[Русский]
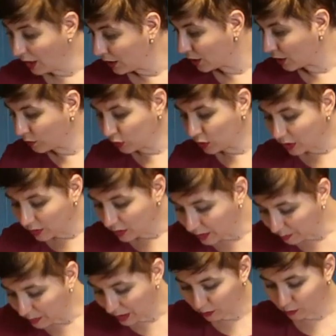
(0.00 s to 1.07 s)
Так вот,
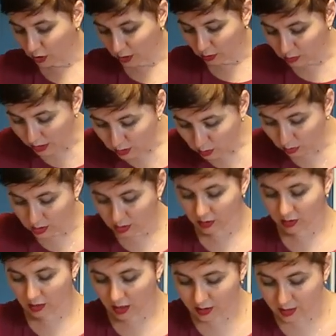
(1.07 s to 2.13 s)
ребят, вот оно настолько
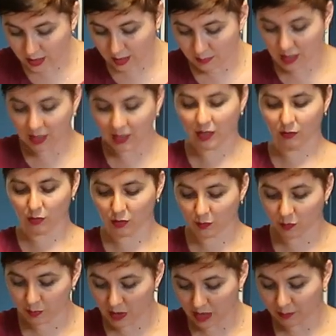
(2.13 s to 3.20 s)
классное, мягкое, вот
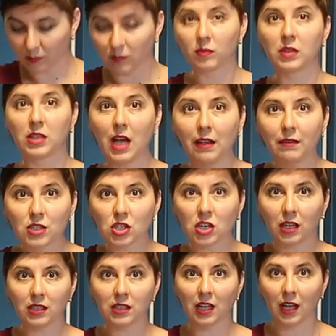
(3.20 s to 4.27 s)
прям давишь,
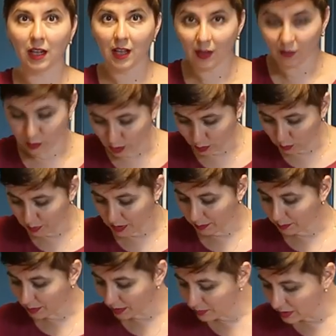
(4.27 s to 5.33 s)
когда, оно
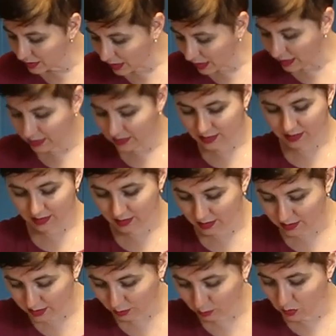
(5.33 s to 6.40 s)
прям проминается
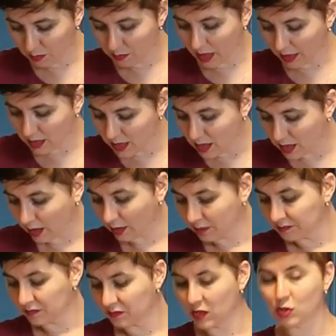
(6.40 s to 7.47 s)
и такое мягенькое,
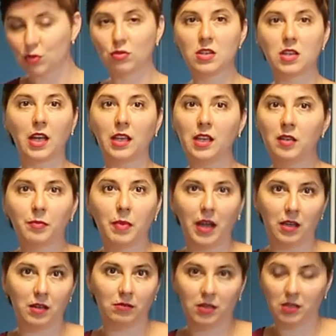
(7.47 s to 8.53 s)
что никаких
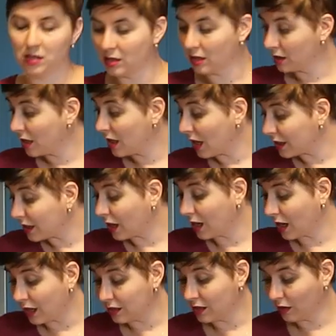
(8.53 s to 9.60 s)
байковых не надо. Я
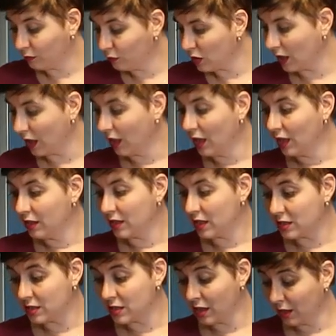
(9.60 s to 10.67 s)
такая довольна, я
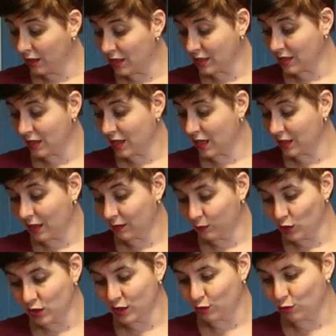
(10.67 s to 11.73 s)
действительно если я
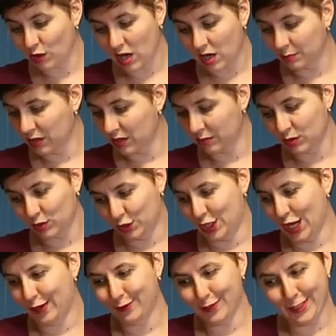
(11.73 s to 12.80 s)
довольна, то я об этом с
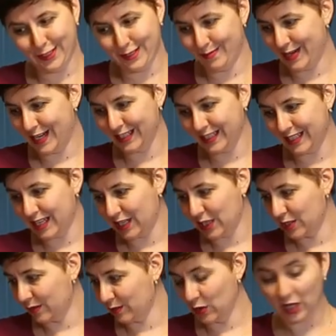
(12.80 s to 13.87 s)
удовольствием
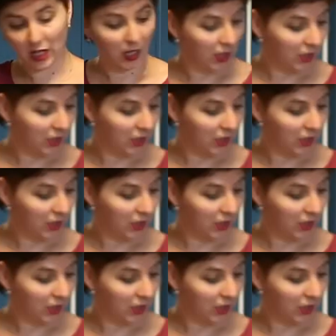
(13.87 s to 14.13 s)
рассказываю.